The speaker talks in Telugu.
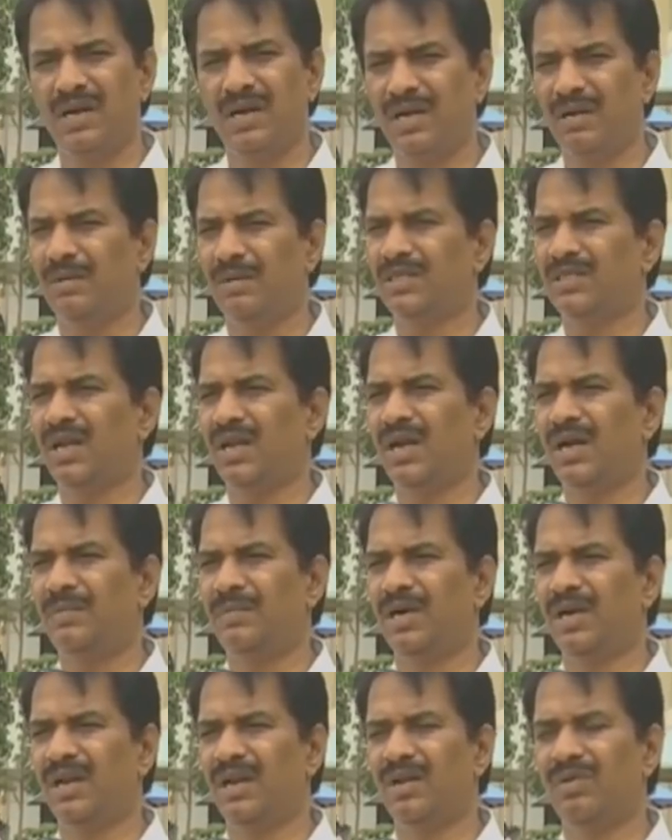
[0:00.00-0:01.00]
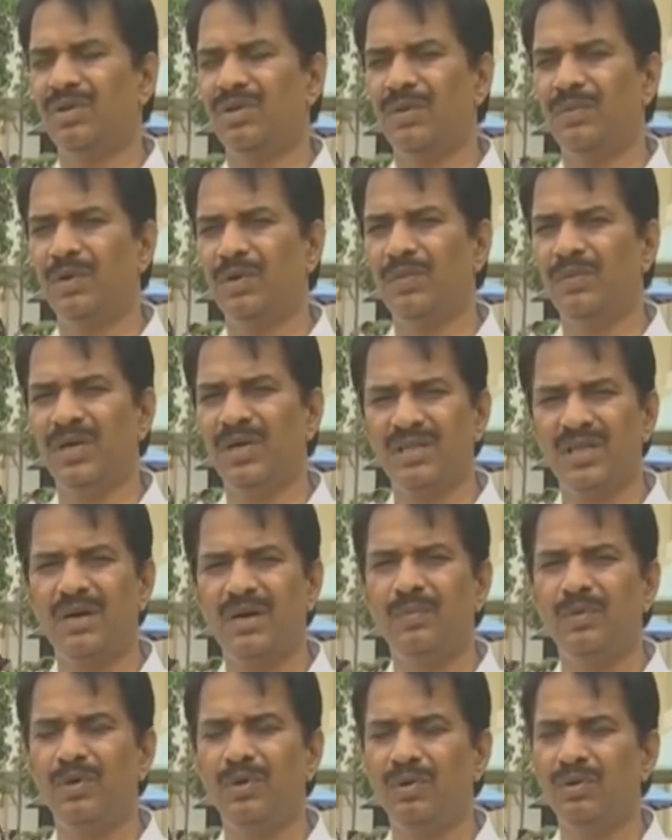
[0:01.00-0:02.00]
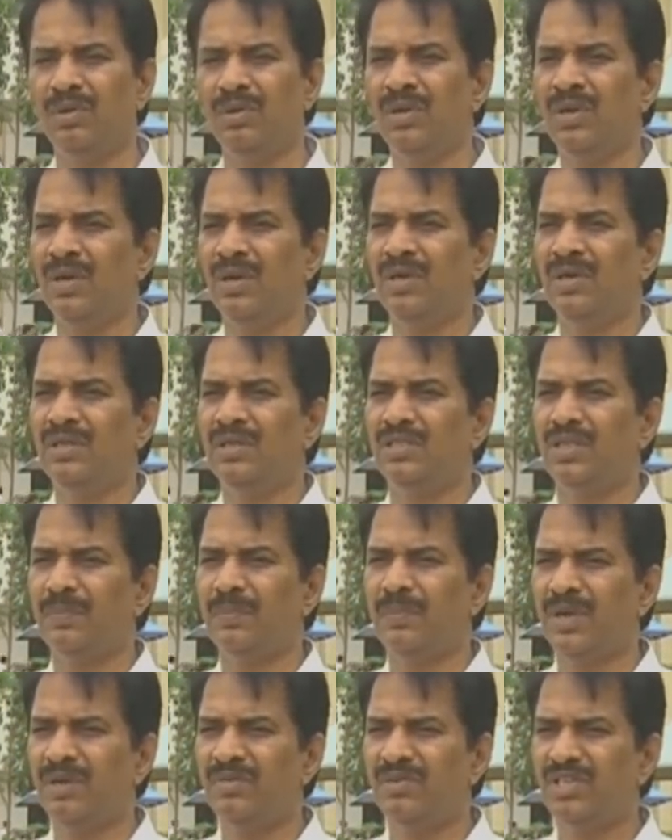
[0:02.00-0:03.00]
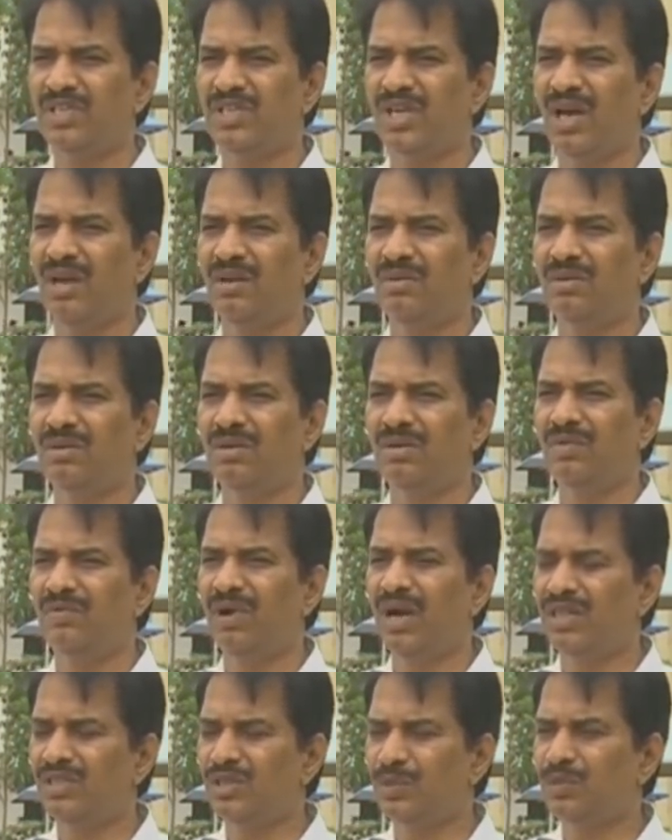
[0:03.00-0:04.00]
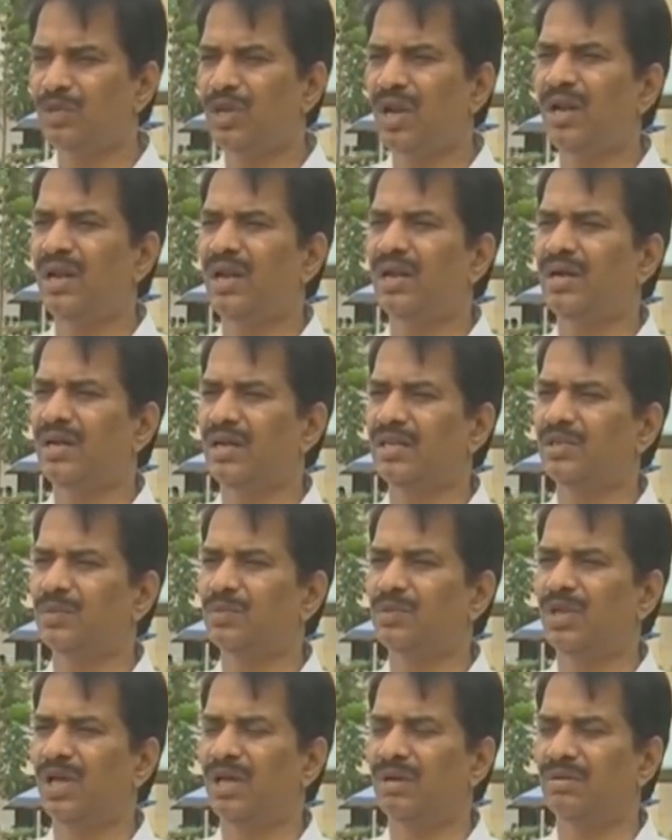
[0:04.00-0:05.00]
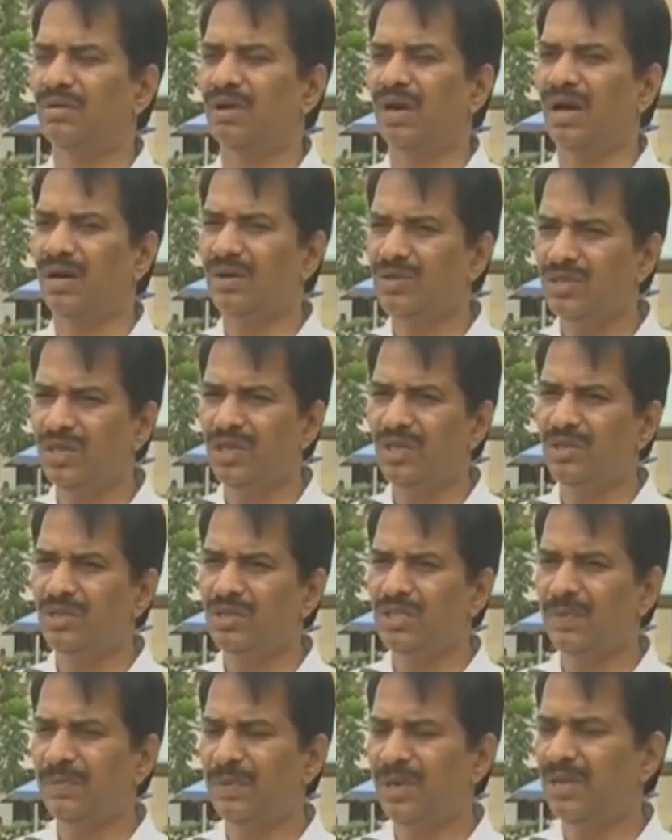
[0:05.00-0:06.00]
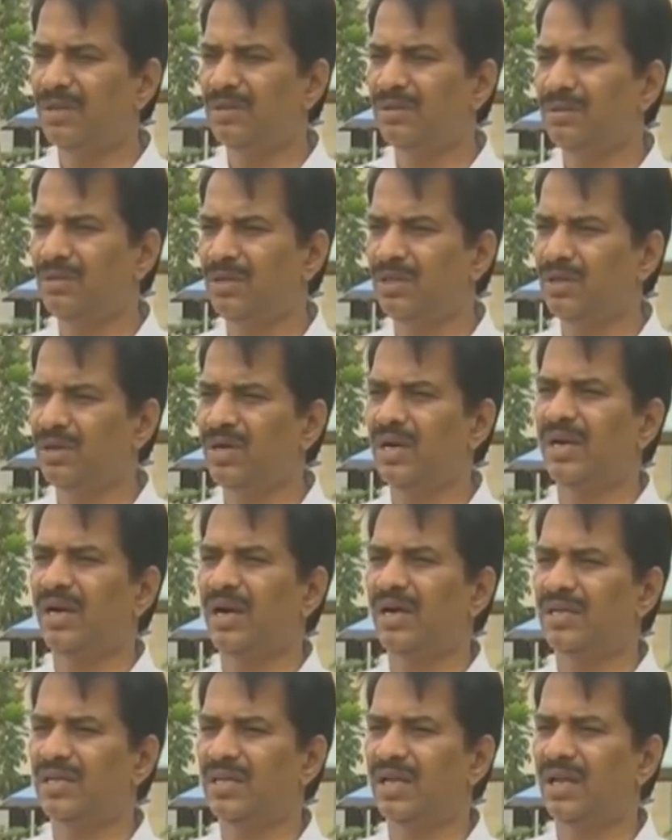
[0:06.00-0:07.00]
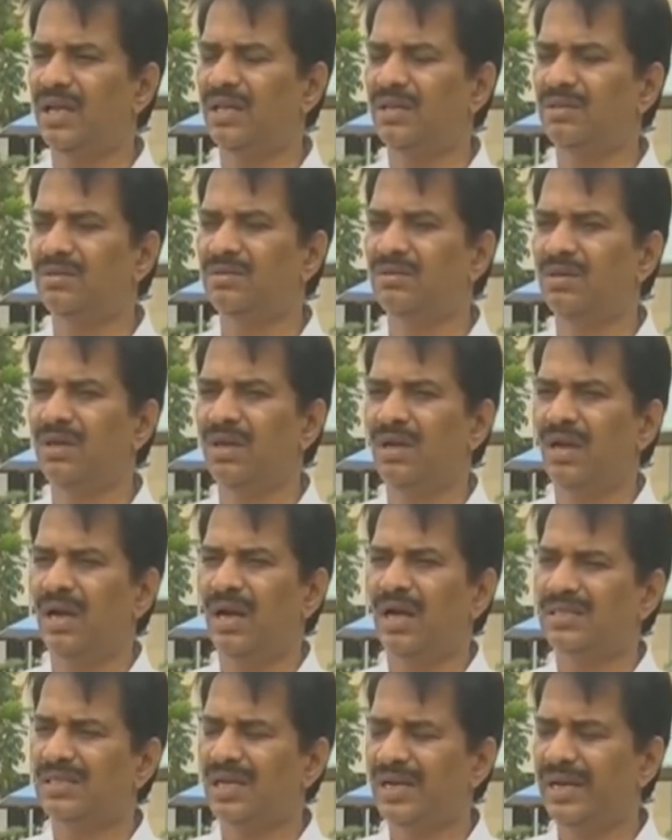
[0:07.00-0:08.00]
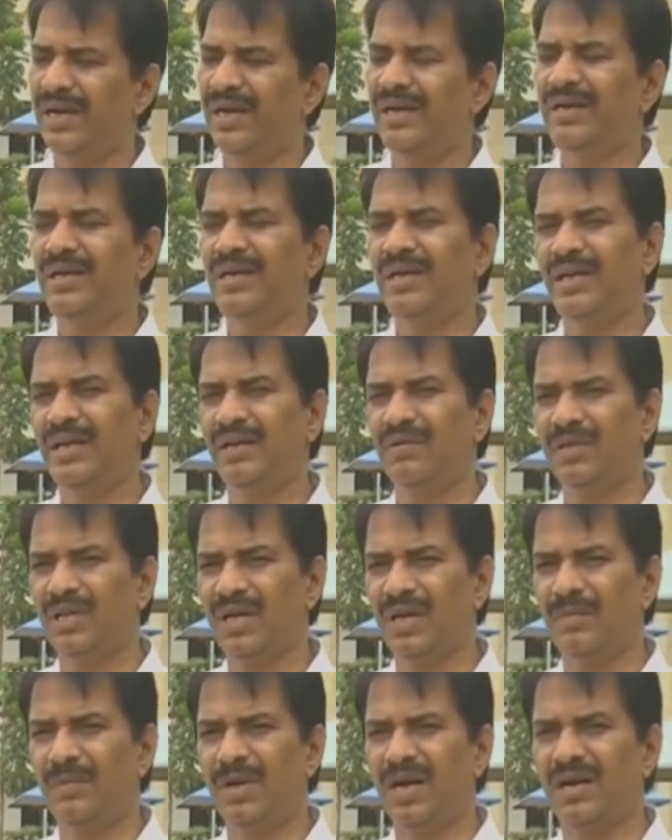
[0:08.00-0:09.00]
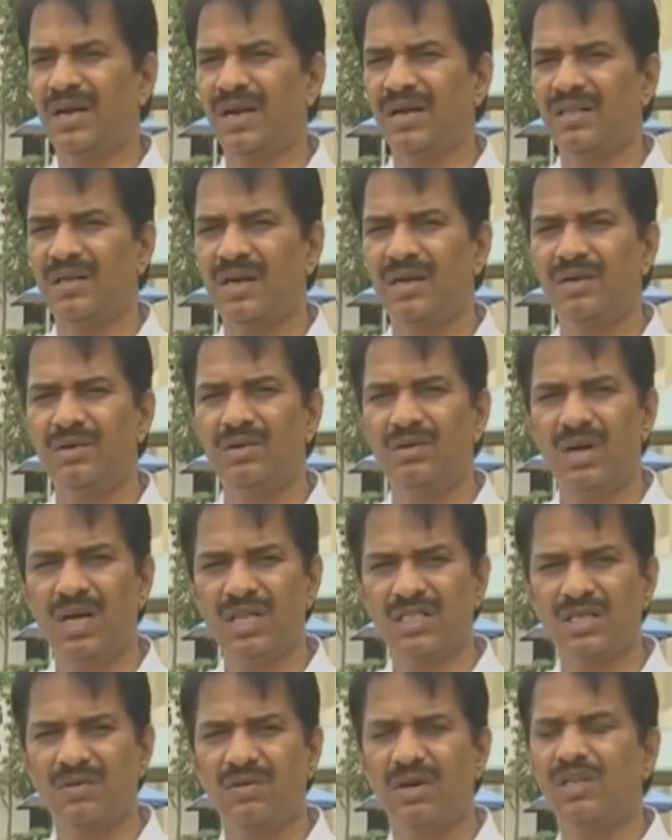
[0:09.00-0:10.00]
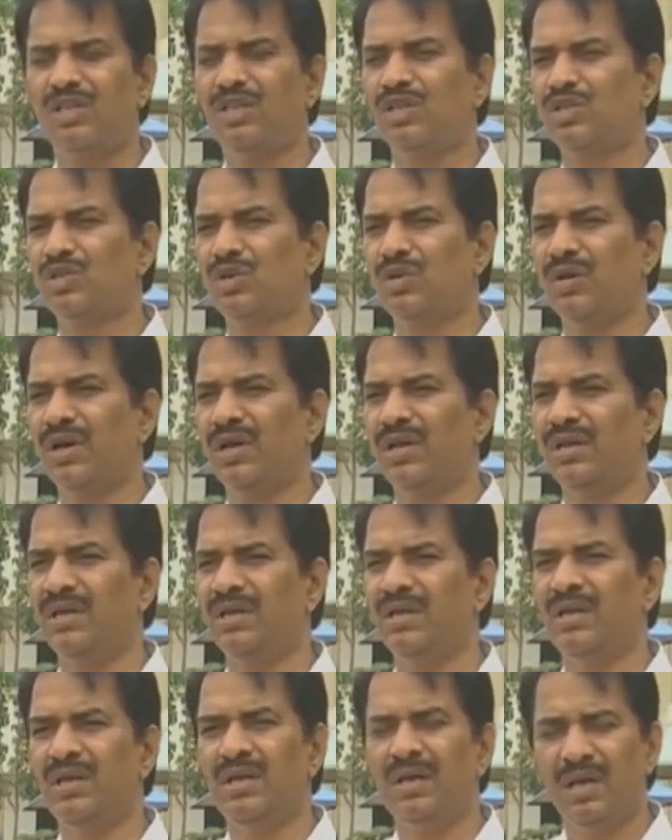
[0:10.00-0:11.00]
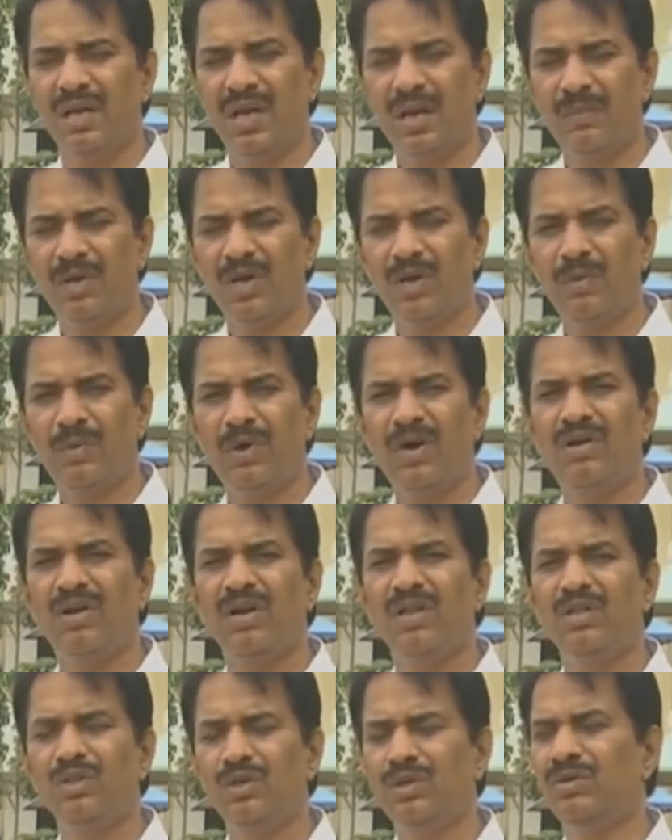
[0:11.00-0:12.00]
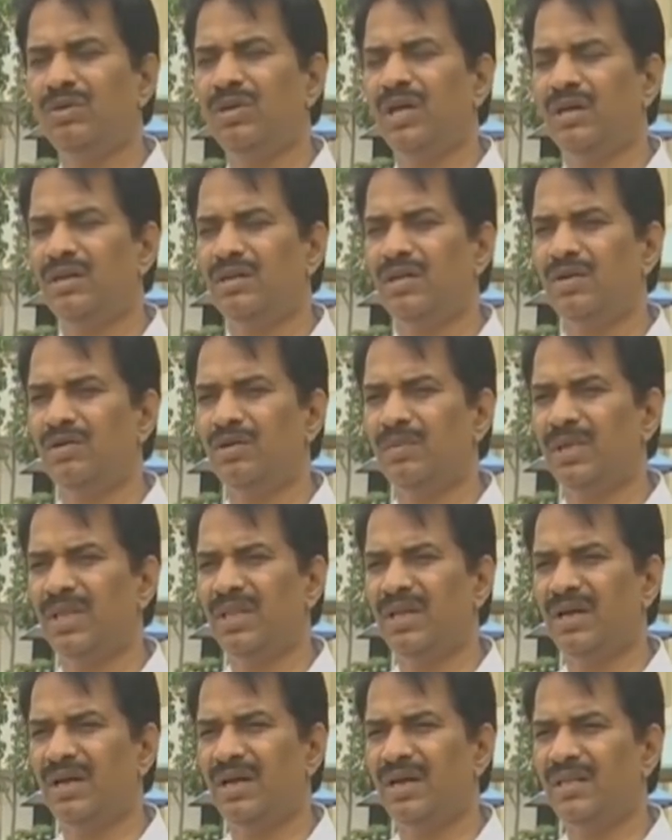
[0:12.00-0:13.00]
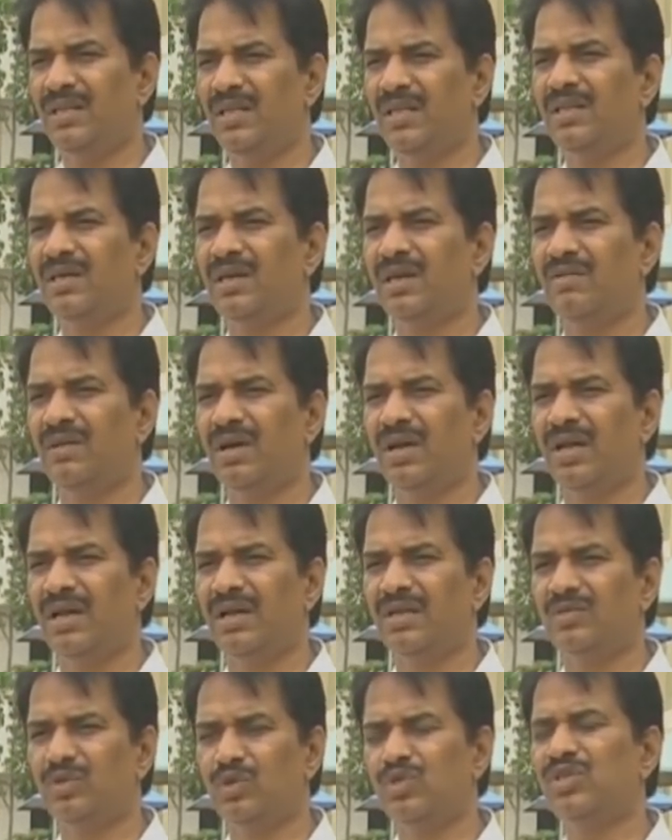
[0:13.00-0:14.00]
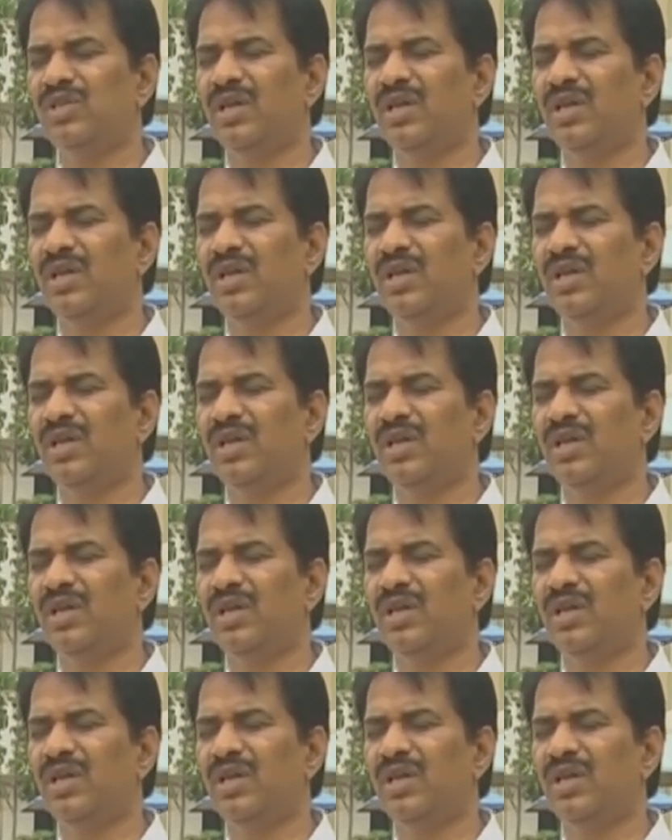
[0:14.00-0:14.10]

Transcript: సలహా మండలిలో ఉన్నప్పుడు మిగతా అప్పుడు చెప్పని విషయాలు ఇవాళ చెప్తున్నాను అన్నట్టుగా చెప్తున్నారు ఆ రోజున ఎందుకు చెప్పలేదు ఎందుకు రికార్డు వేయలేదు అసలు ఏంటి ఈ విధంగా మాట్లాడుతున్నాడు వాస్తవాలు తెలుసుకోవాలి నా మనోభావాలు ఎందుకు నేను దేవుడి మీద ఇది ఎందుకు అవ్వాలి అని చూస్తే